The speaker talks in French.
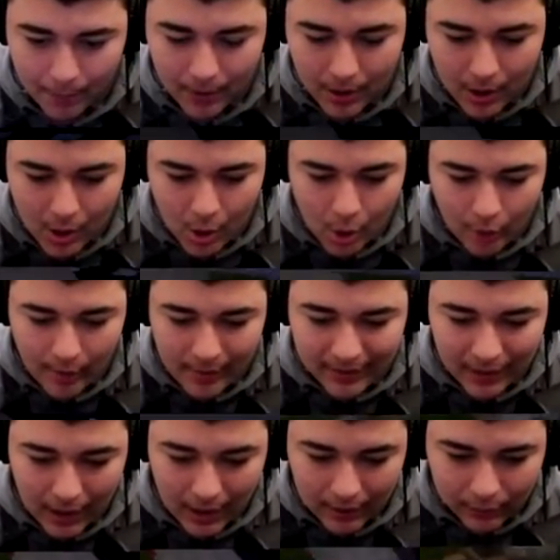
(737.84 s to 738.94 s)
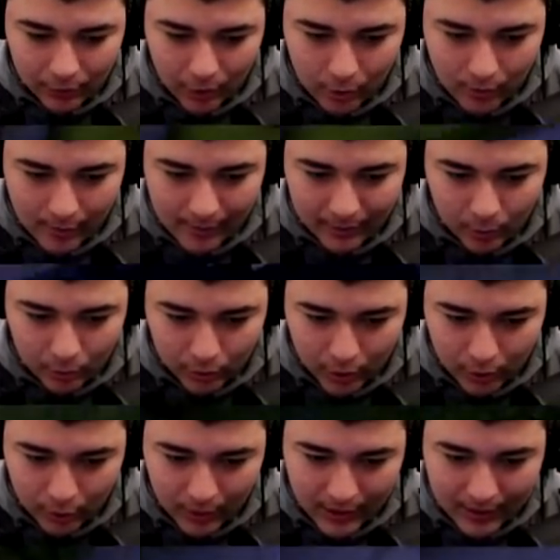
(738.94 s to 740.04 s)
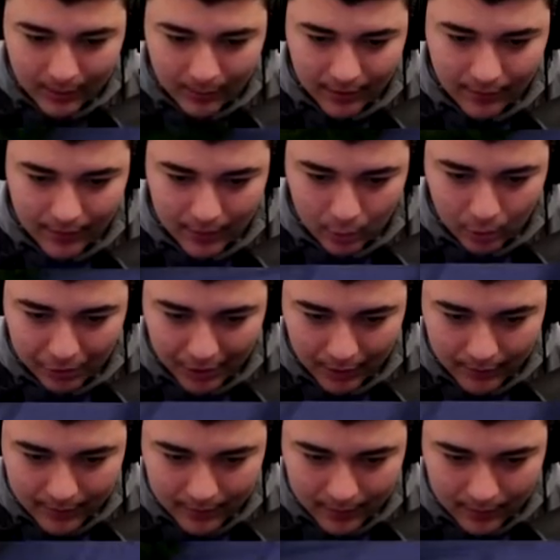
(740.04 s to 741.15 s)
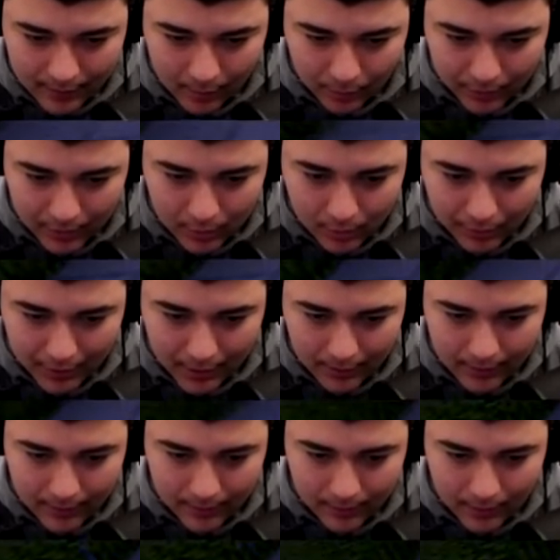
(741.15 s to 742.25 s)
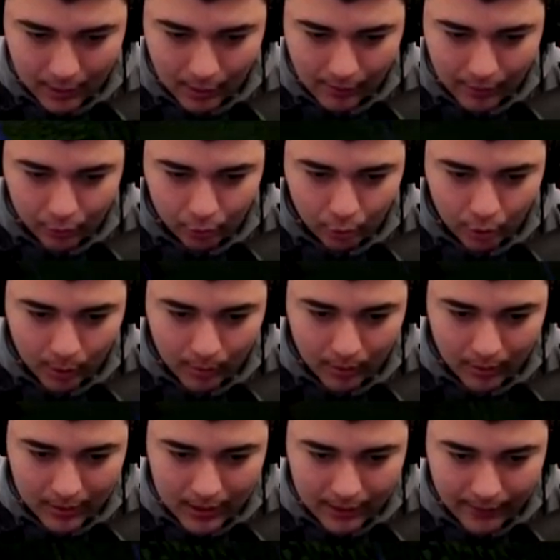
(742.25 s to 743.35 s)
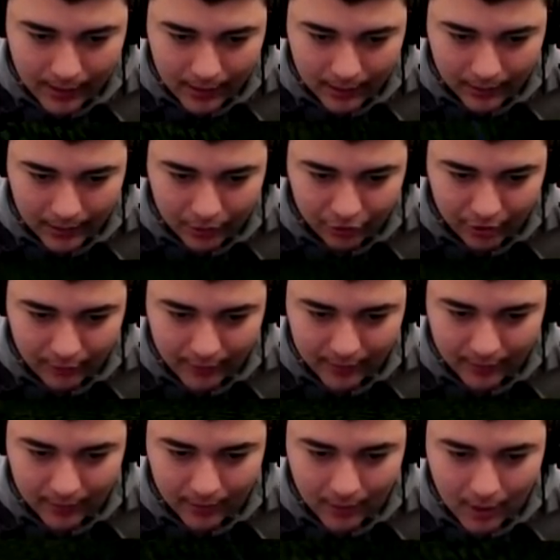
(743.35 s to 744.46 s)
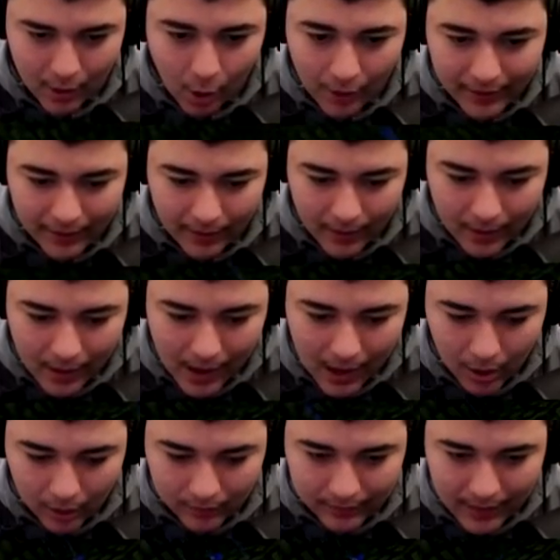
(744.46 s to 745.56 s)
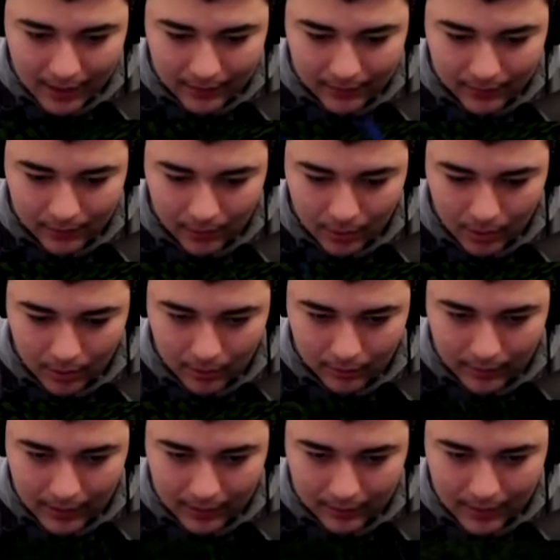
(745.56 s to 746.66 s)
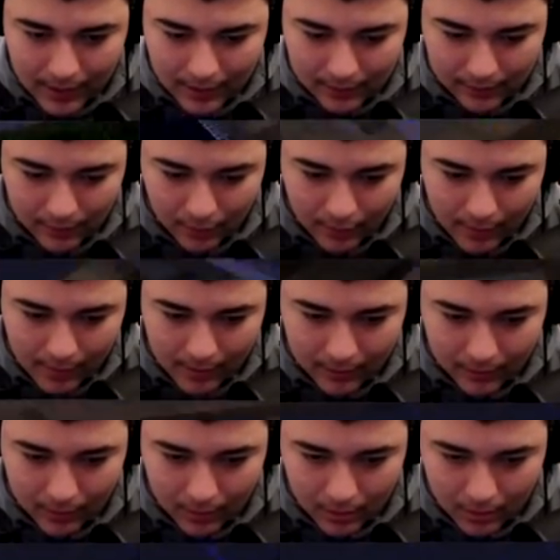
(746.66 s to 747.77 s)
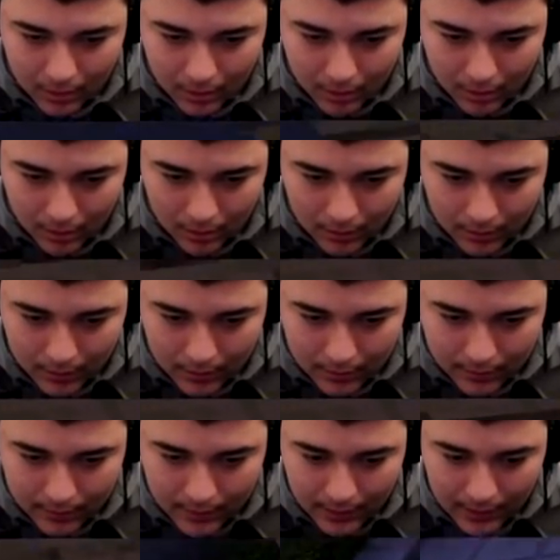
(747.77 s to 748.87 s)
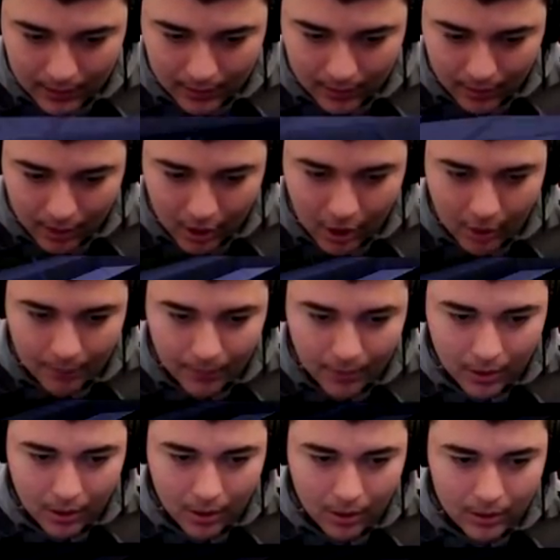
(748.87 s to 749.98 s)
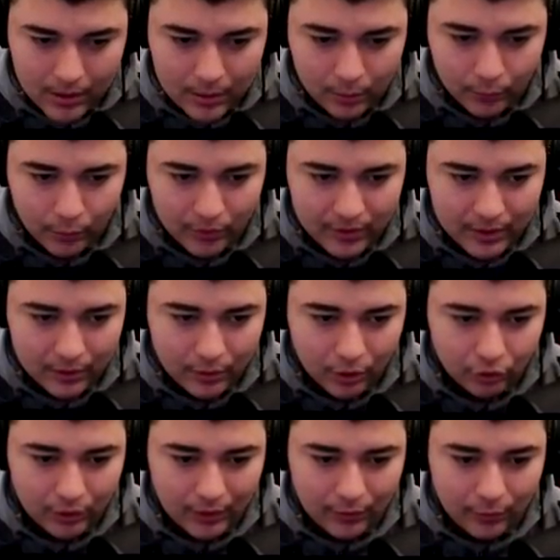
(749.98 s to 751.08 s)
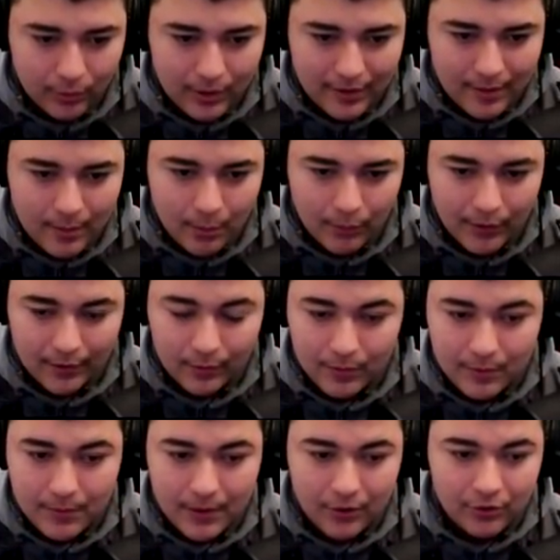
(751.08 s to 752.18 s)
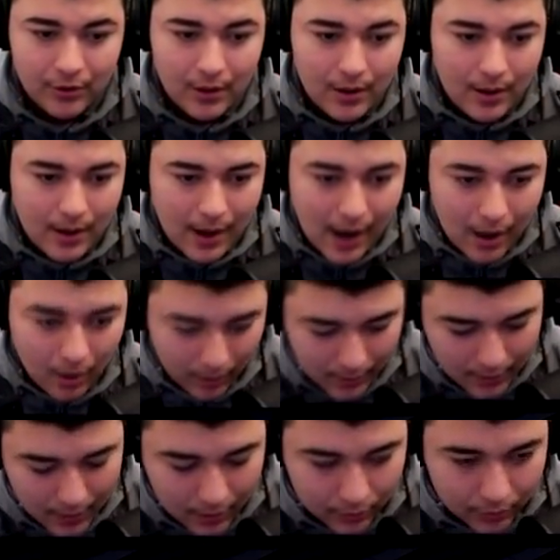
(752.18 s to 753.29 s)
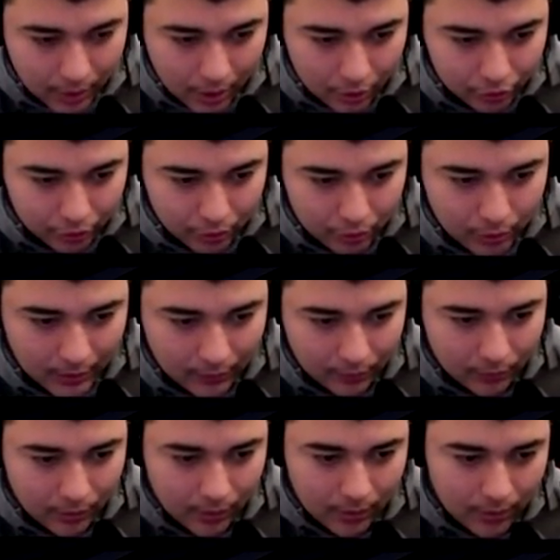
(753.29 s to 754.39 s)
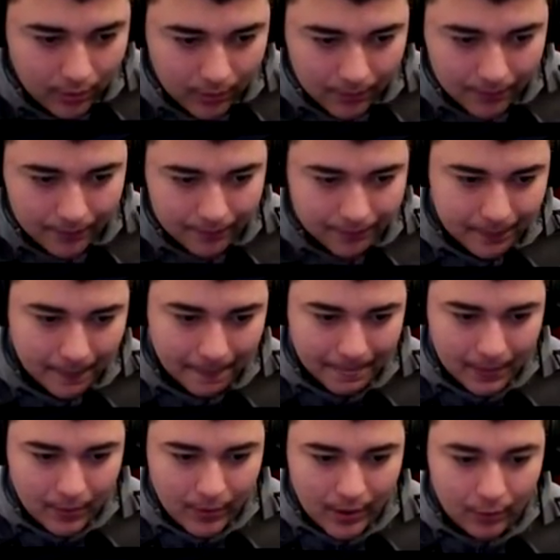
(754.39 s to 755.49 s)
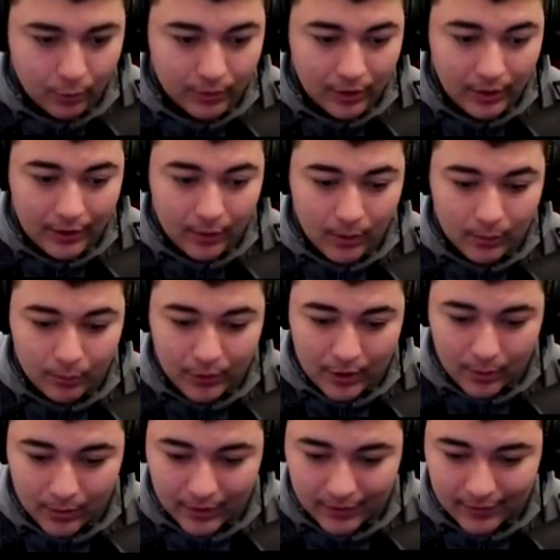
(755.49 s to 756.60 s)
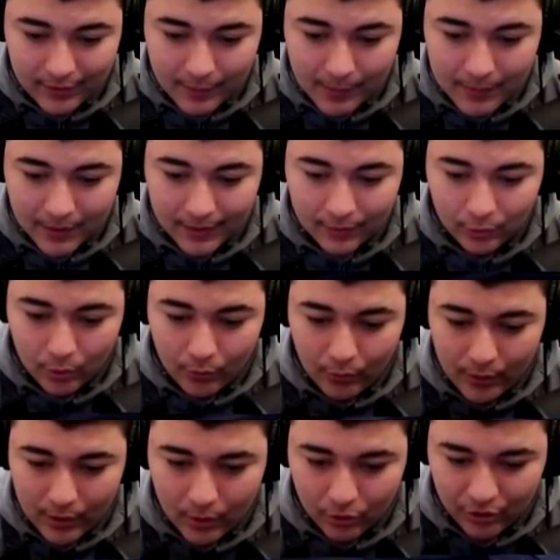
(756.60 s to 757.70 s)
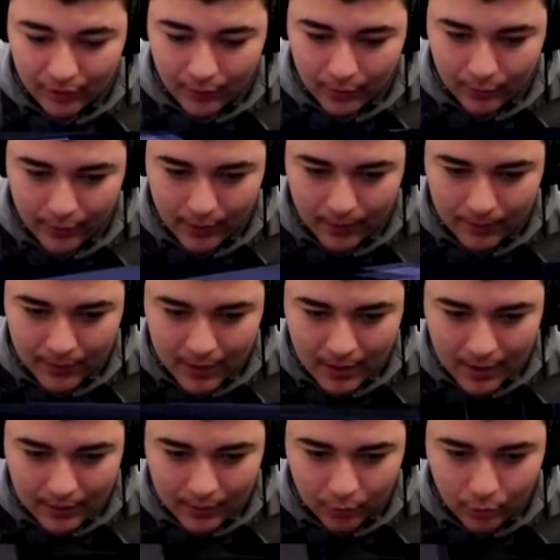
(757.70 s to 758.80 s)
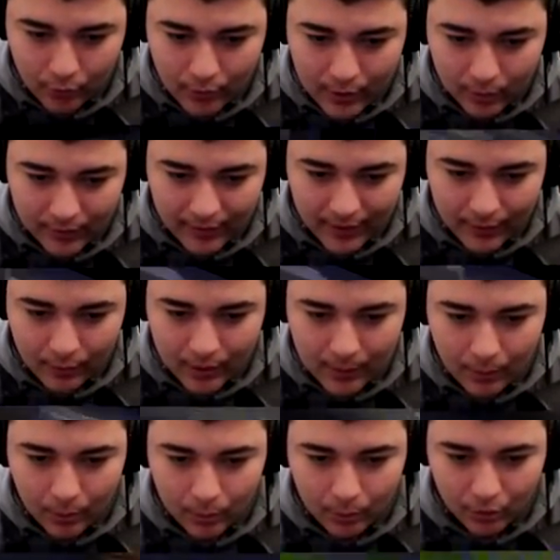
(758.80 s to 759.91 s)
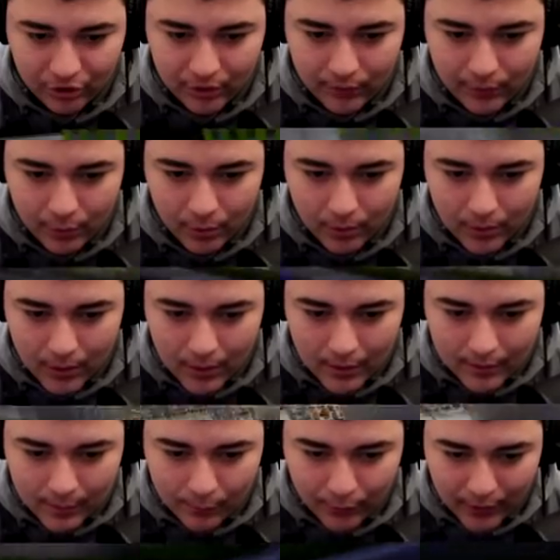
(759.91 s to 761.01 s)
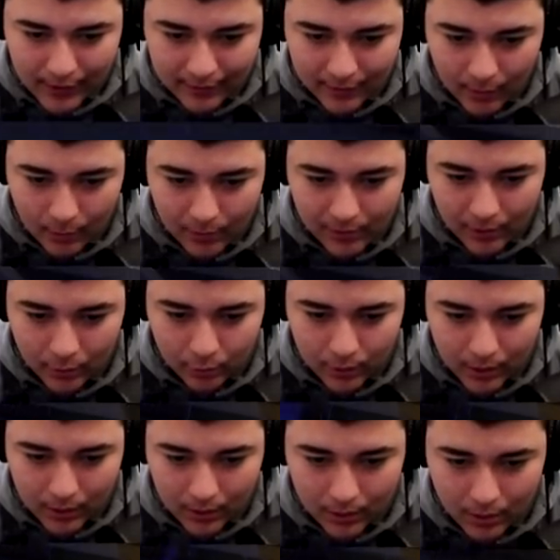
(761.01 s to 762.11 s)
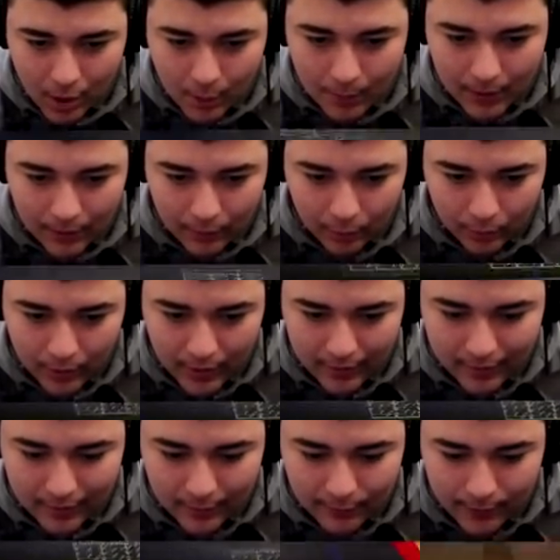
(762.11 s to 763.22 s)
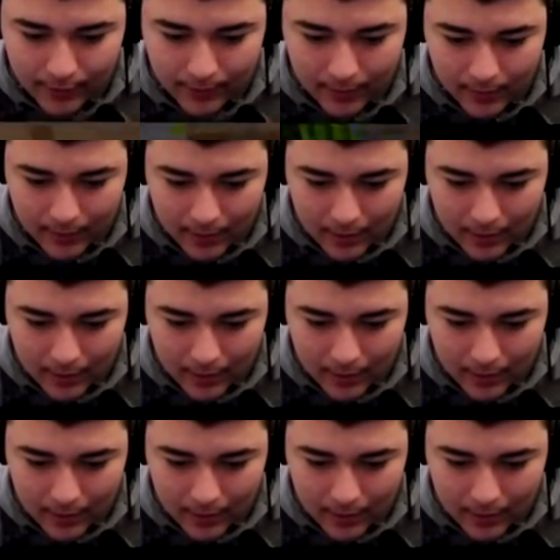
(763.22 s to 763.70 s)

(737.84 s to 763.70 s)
Hop, on va, mettre un on va mettre une tonne de rails comme ça, il va aller ultra vite, il va monter ultra vite. Et on va voir du coup comment il va réagir face à ça. Ok, alors tac, euh, tac, tac, on va mettre euh, ici là, hop. il nous faut aussi des torches de redstone les amis pour faire ce petit piège. Alors, torche de redstone, voilà, donc derrière les, commentaires, n'hésitez pas à me dire qu'est-ce que vous voulez que enfin, qu'est-ce que vous voulez qu'on essaie d'invoquer pour une prochaine vidéo, ça me ferait extrêmement plaisir en tout cas, hop là, donc voilà, ça c'est fait,